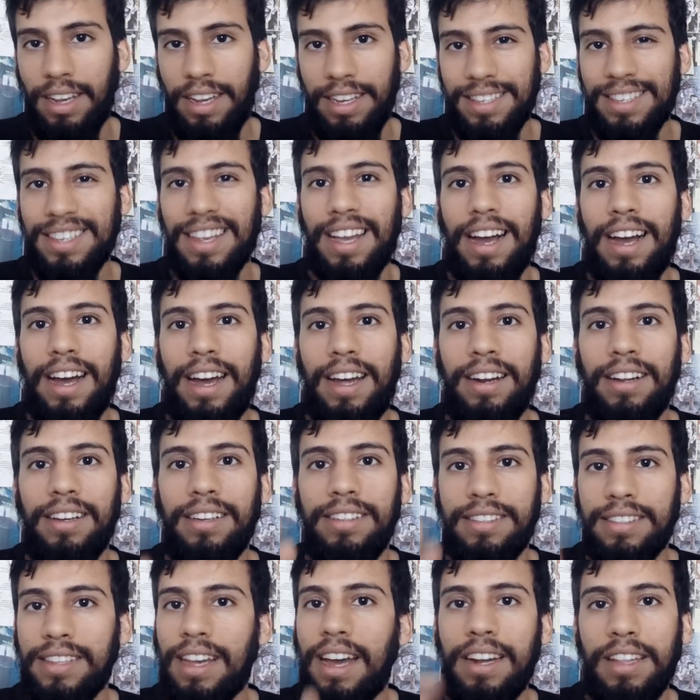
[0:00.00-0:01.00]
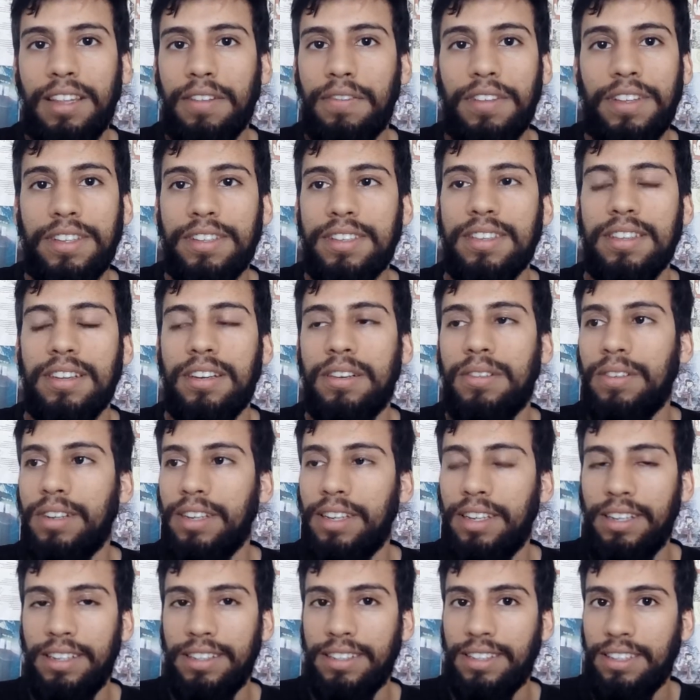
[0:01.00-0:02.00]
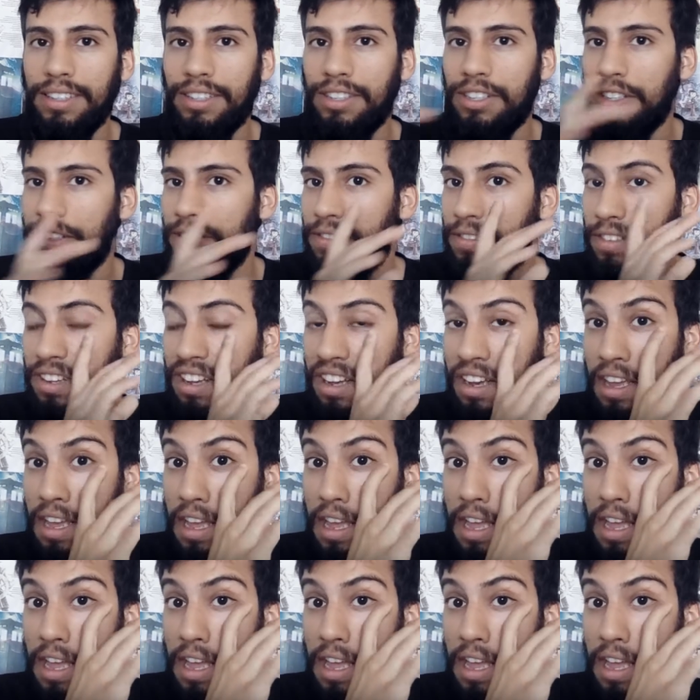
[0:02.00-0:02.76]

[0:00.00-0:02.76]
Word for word: Esse cara, esse cara da ficção aí, científica.